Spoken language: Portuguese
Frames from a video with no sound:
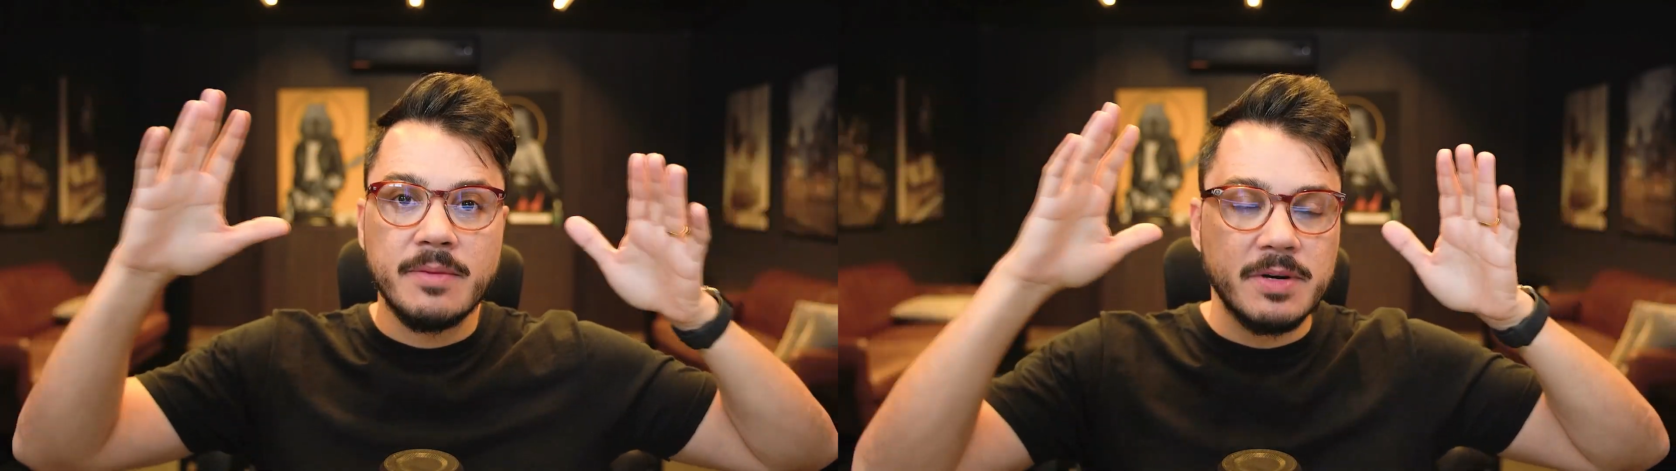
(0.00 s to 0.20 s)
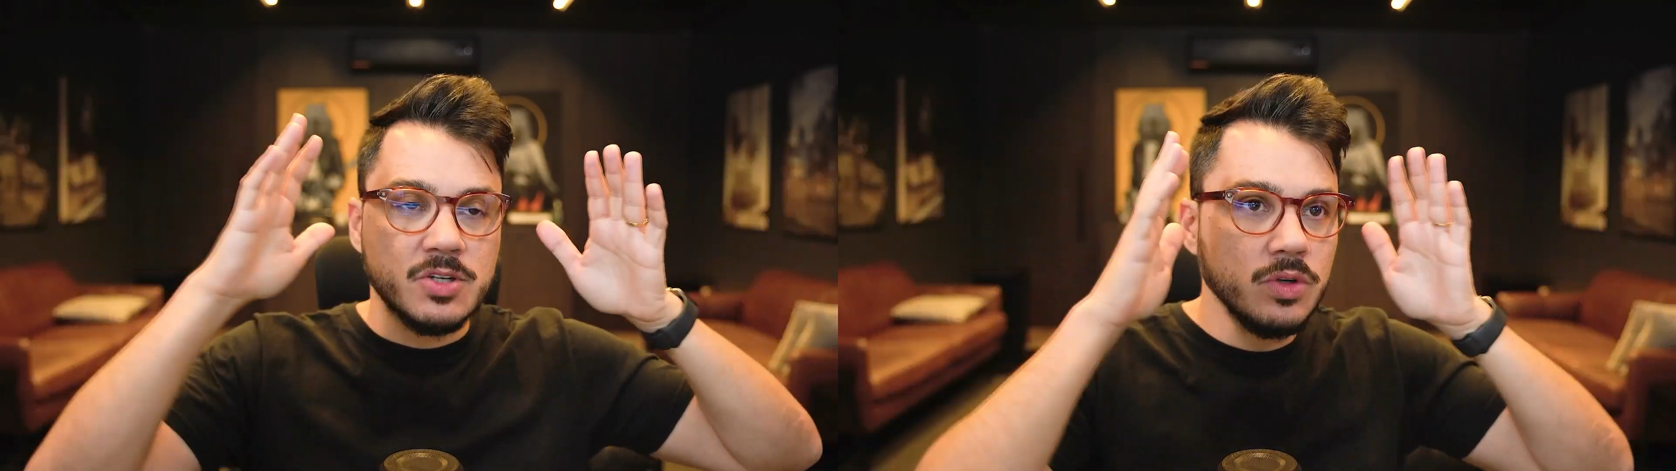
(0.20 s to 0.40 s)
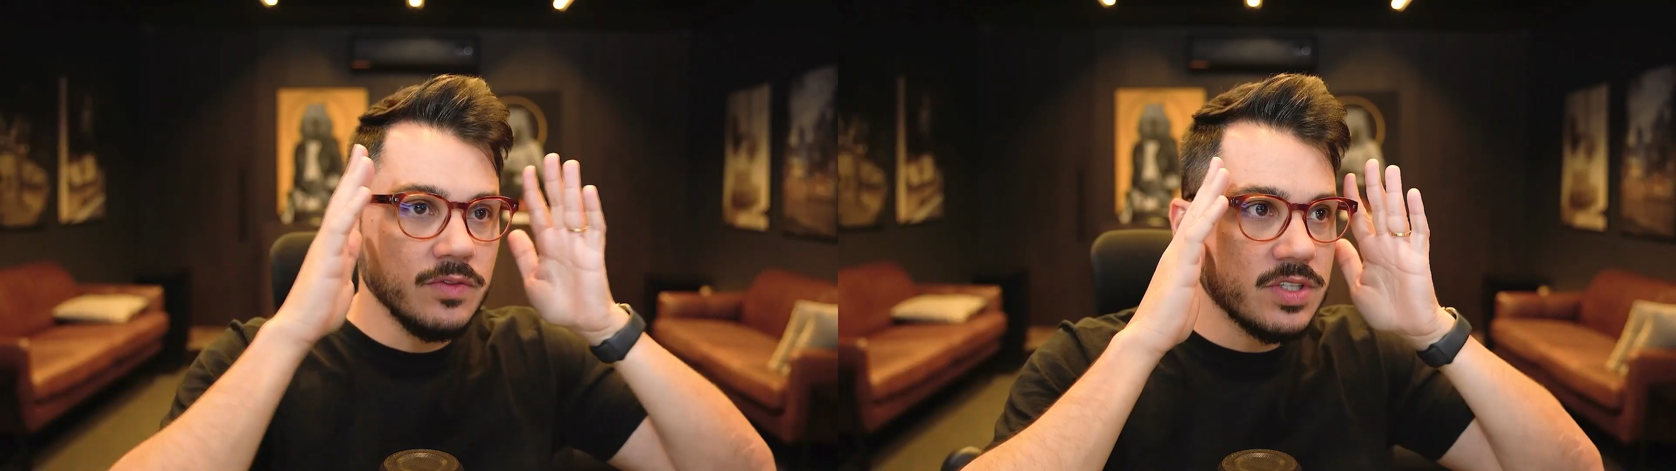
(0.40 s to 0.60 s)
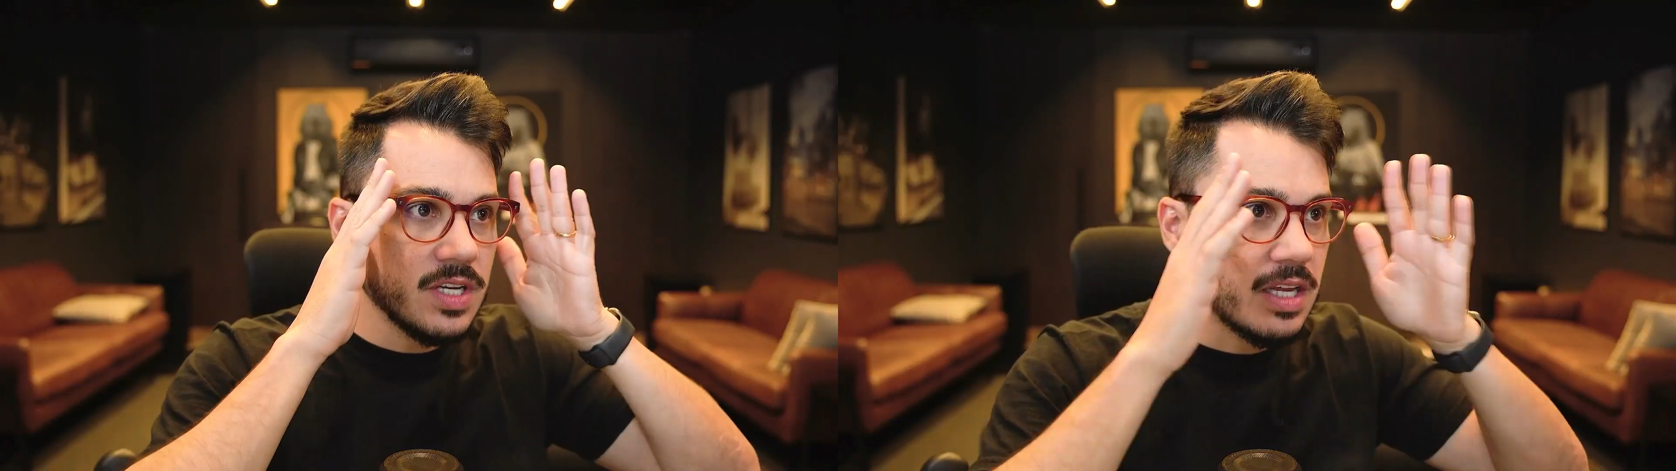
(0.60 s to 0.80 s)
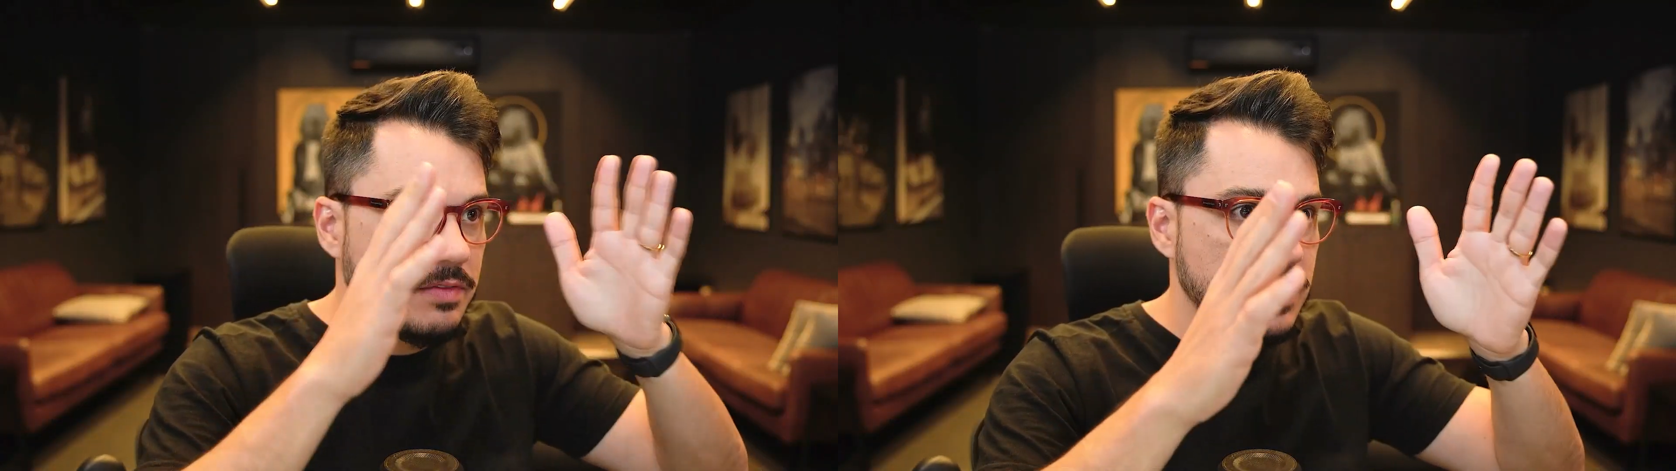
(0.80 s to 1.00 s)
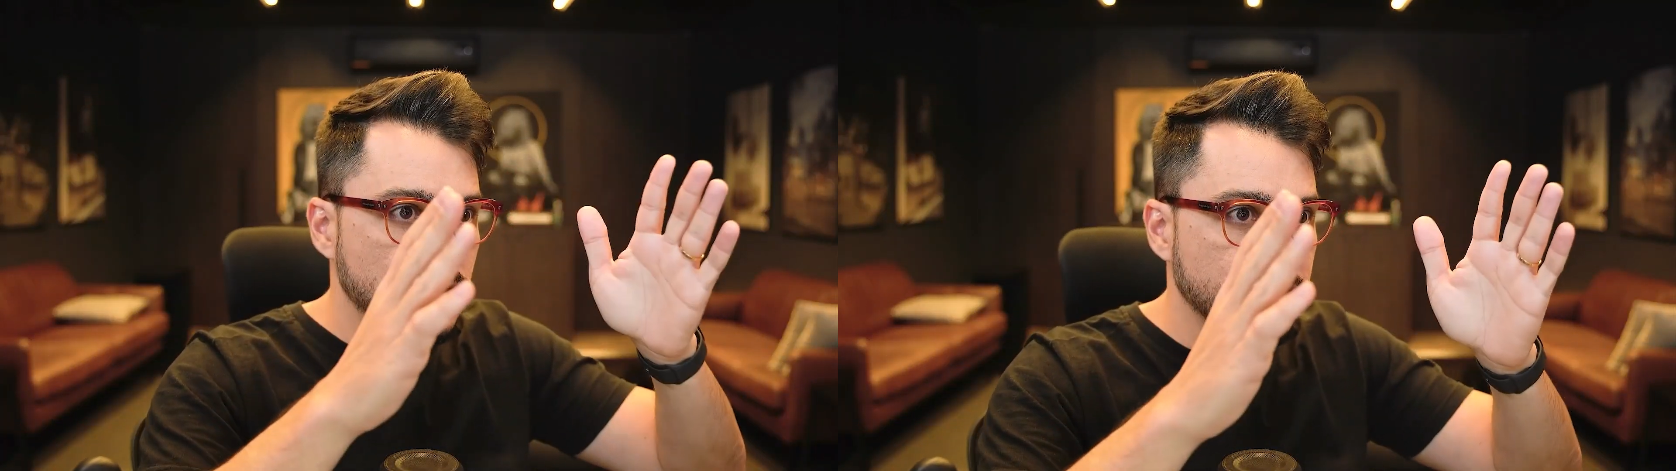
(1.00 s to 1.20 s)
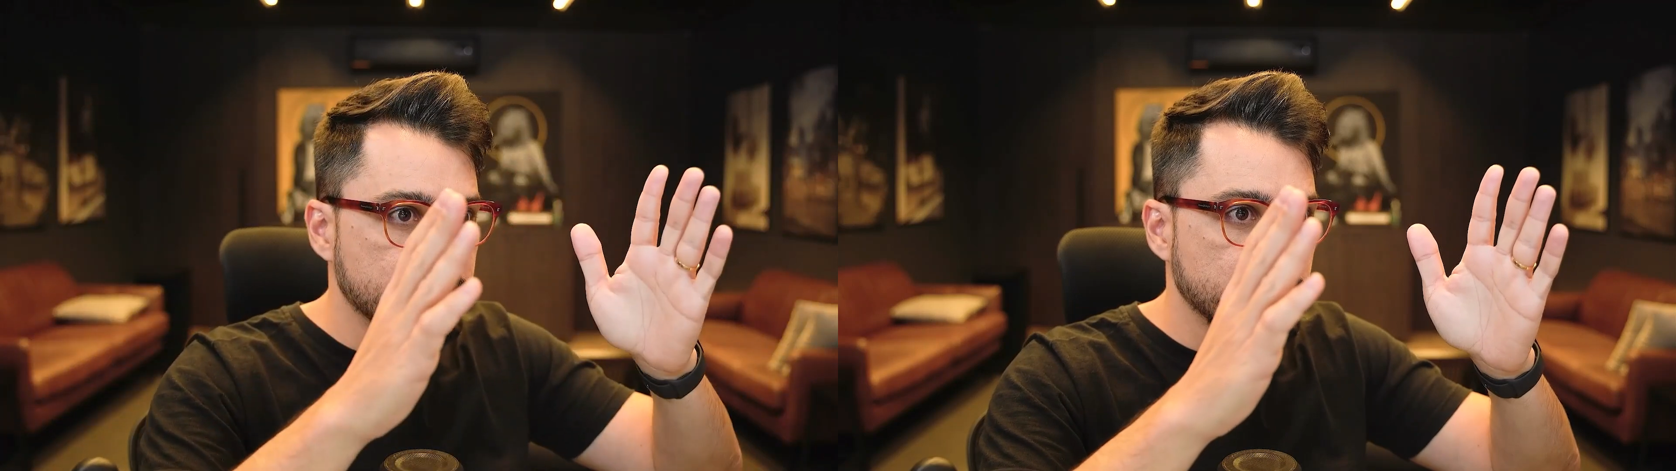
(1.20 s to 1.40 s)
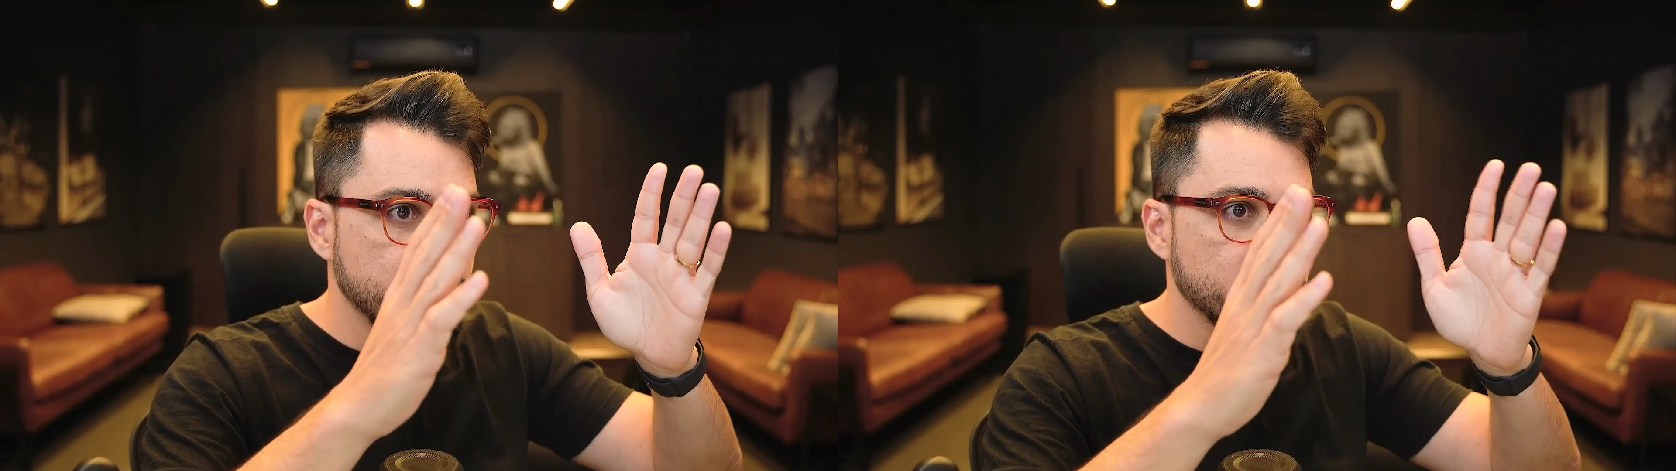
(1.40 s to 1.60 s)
Mas quando você está visualizando,